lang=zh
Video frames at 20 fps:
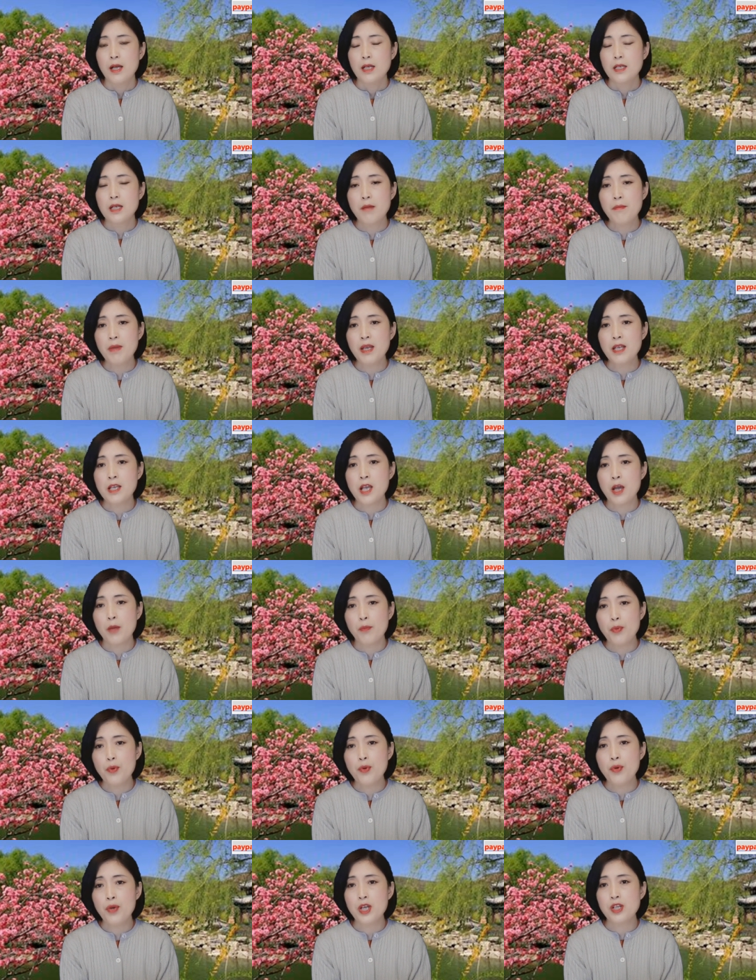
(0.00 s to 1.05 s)
人们也
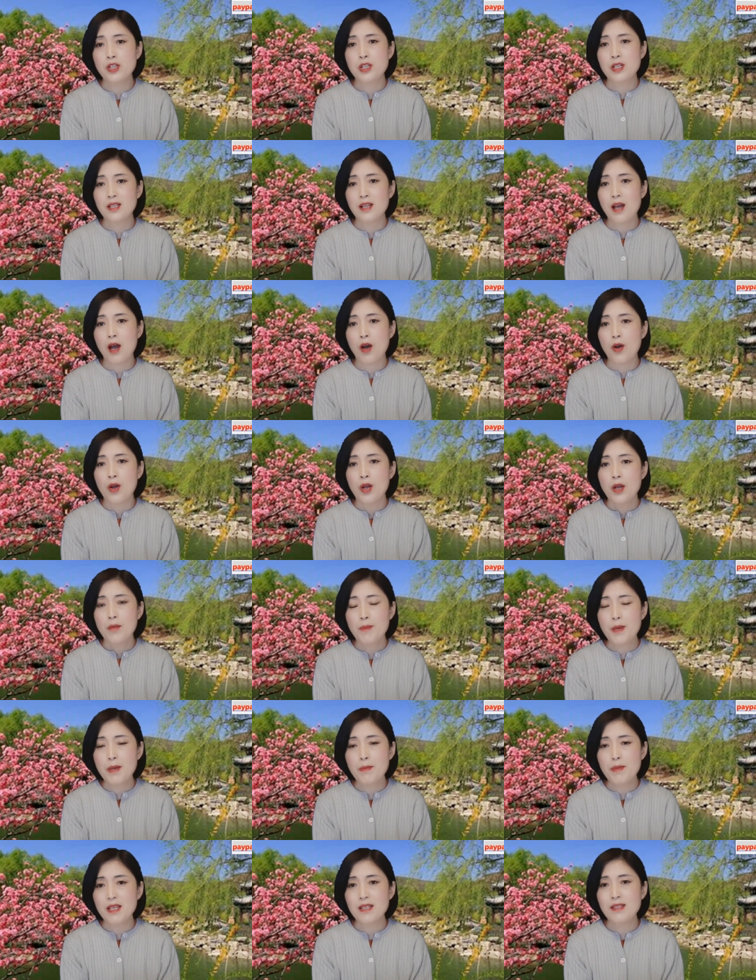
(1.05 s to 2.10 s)
不会知道
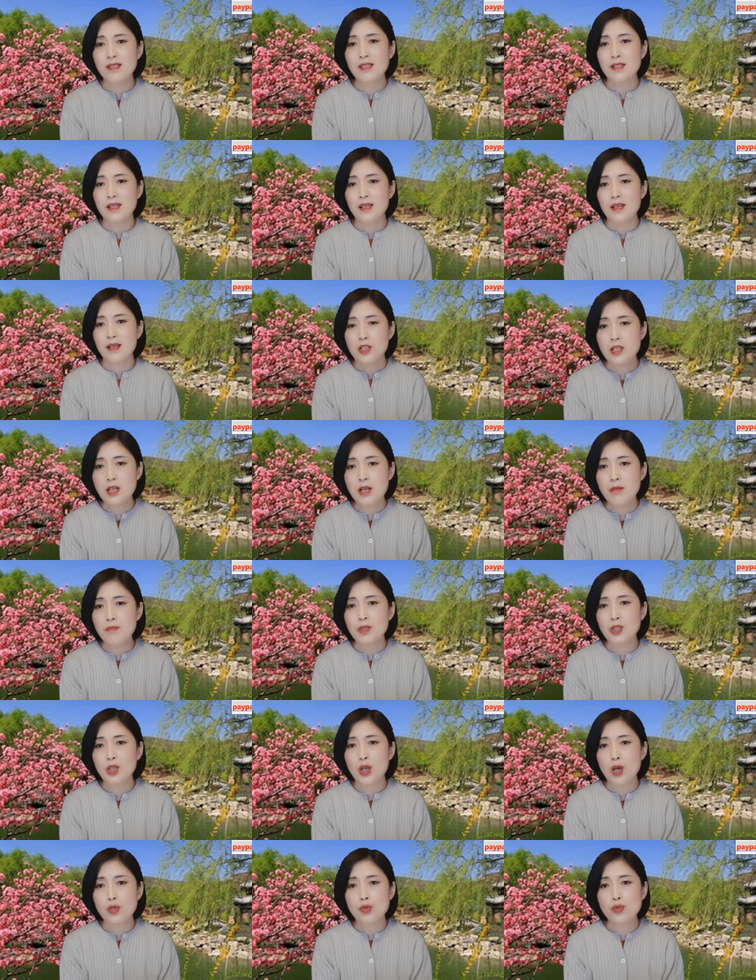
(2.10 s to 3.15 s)
BBC 这么
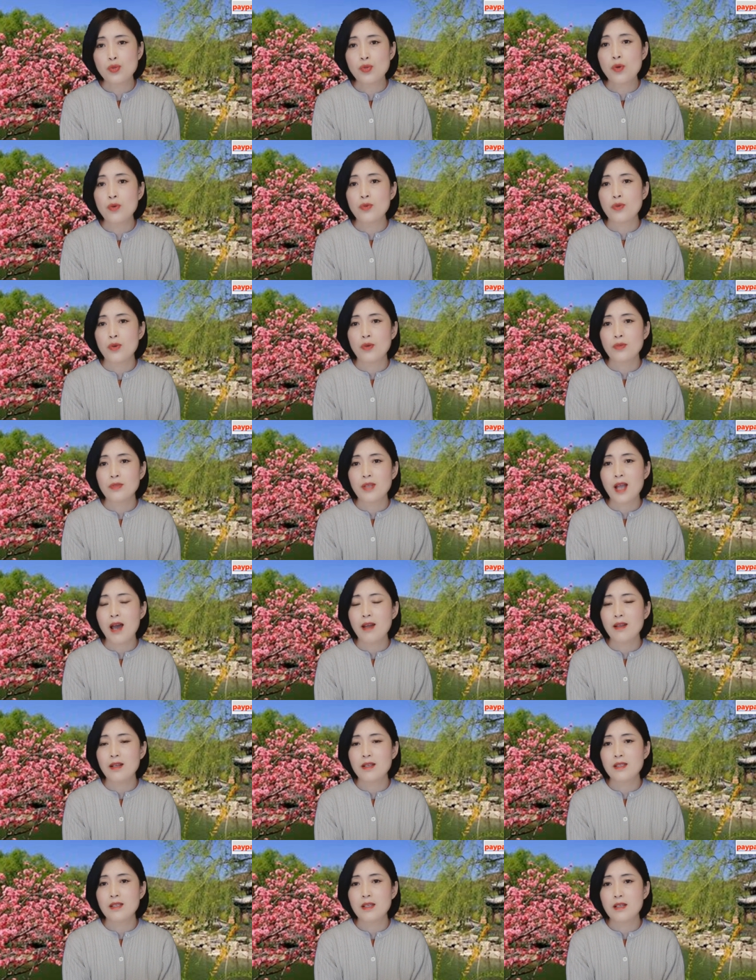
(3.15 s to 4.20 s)
的纵容他
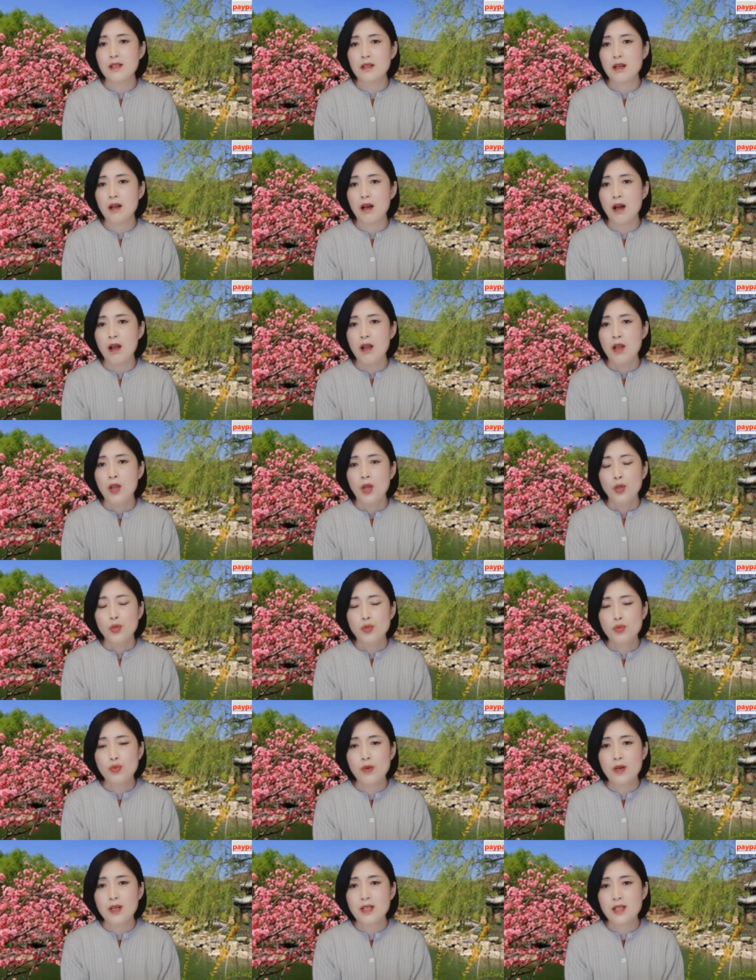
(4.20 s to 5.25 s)
的记者
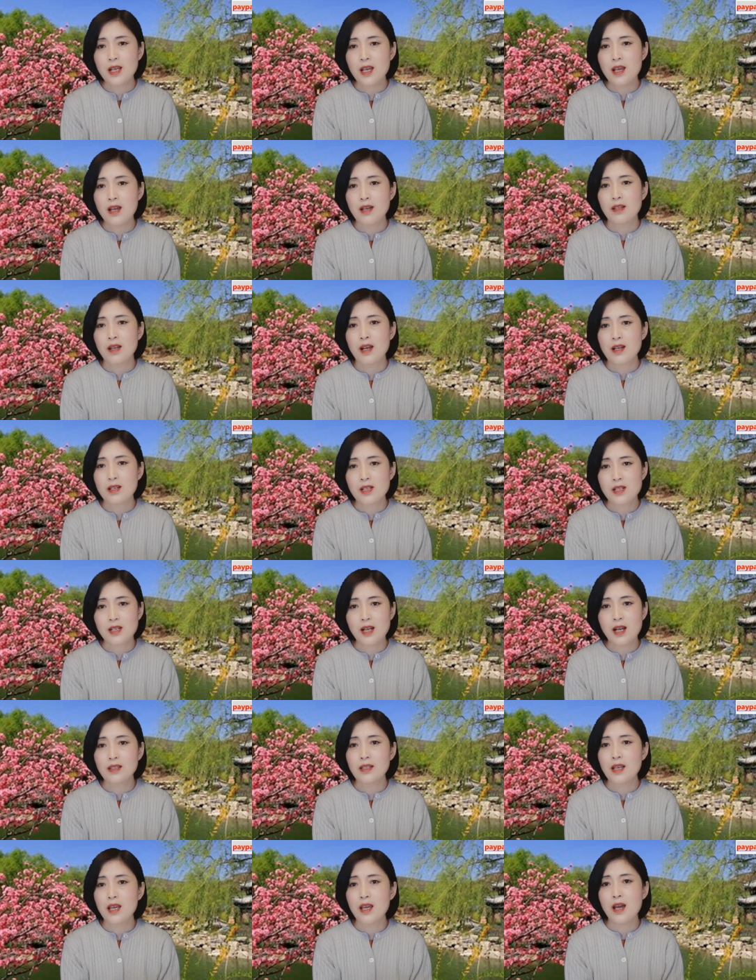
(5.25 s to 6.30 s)
做这样的
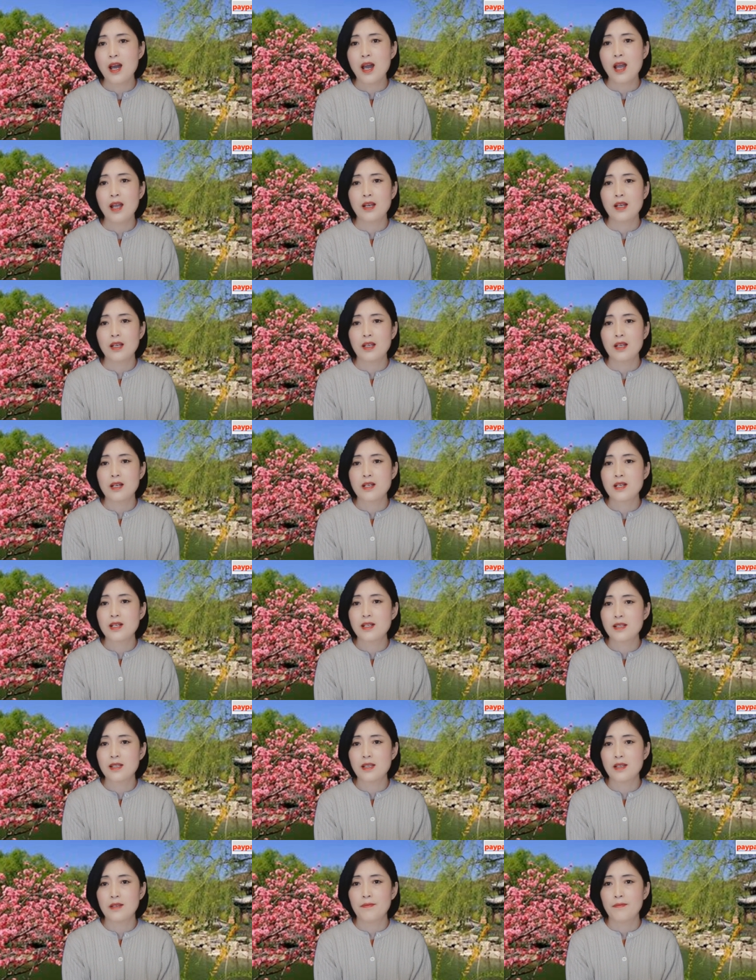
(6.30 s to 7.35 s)
伤天害理的事
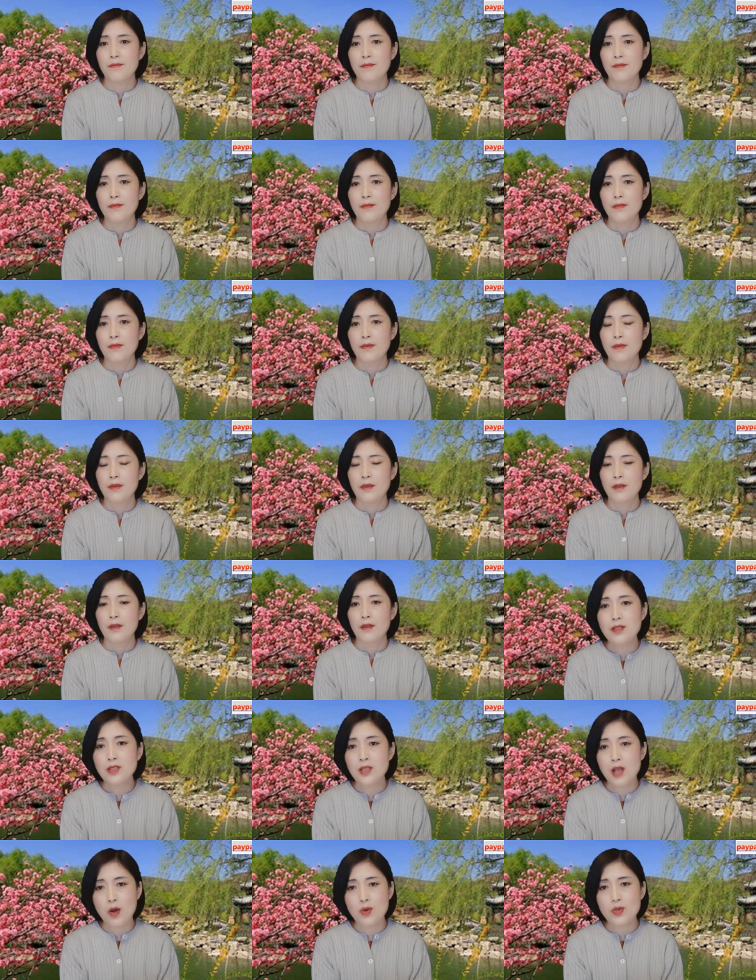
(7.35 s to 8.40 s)
情，
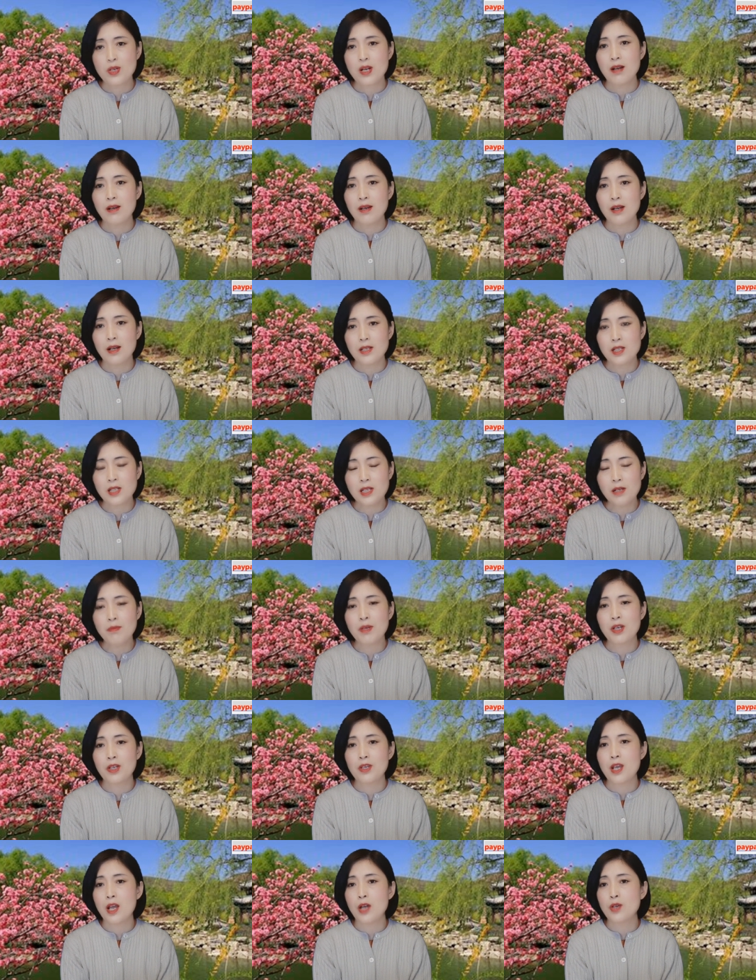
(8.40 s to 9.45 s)
造成了这
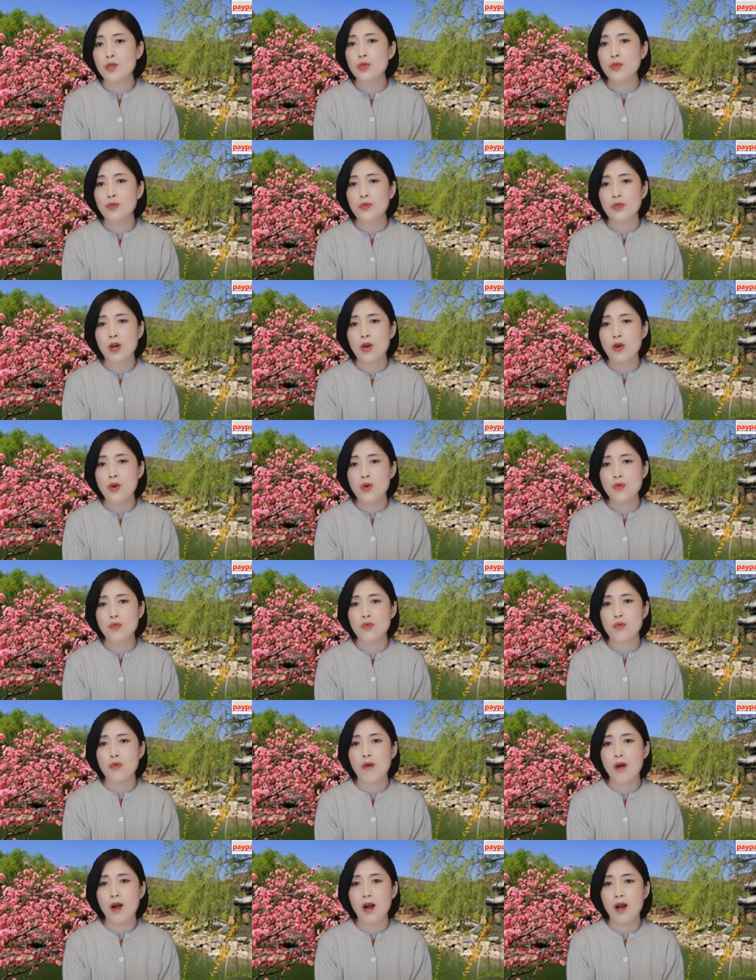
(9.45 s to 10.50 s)
么严重的后
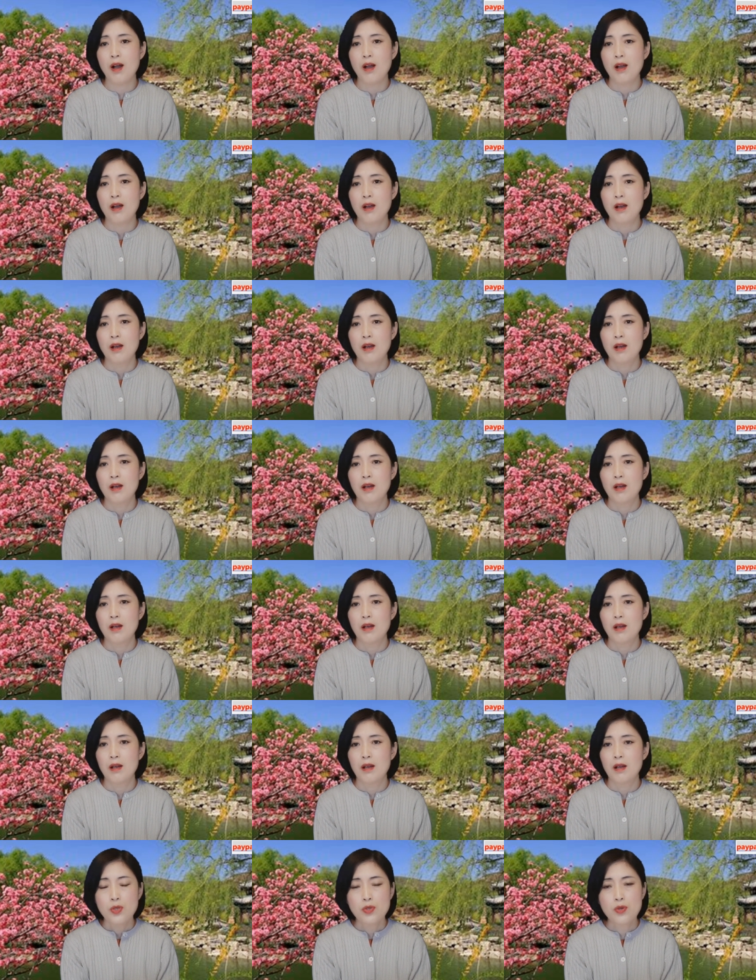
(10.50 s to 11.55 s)
果。
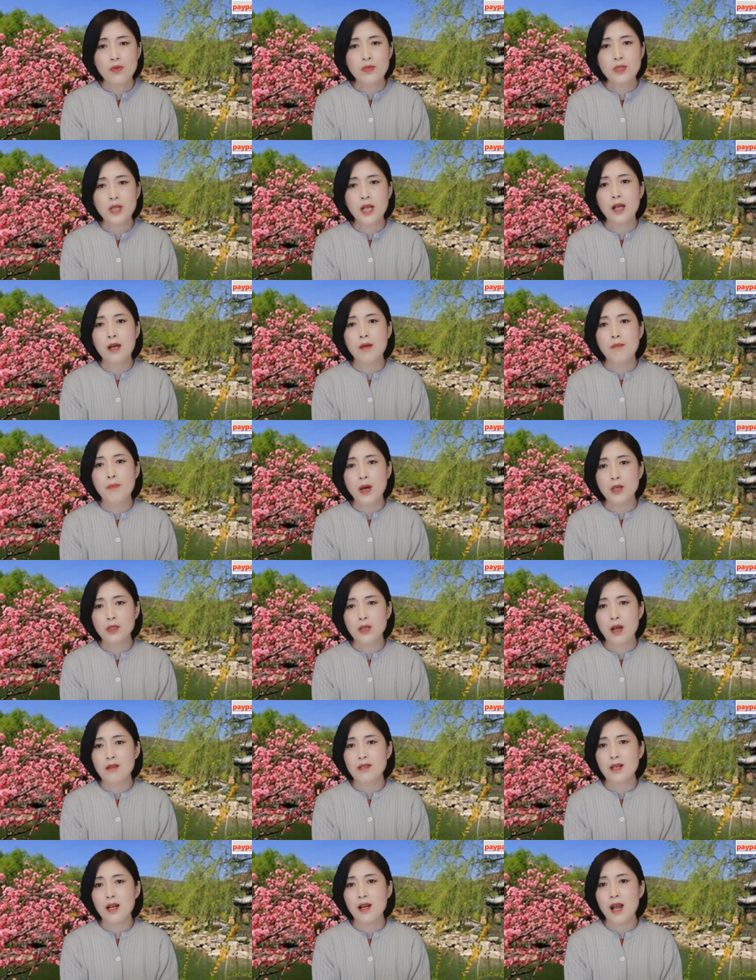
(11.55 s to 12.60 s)
从这个报
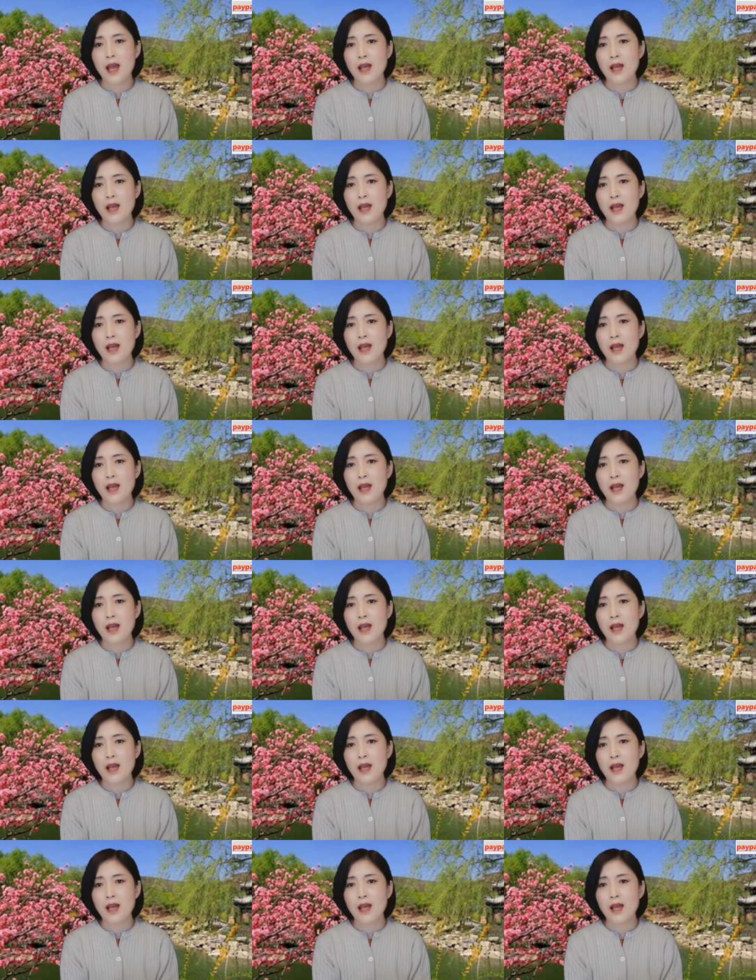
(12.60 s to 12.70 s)
道上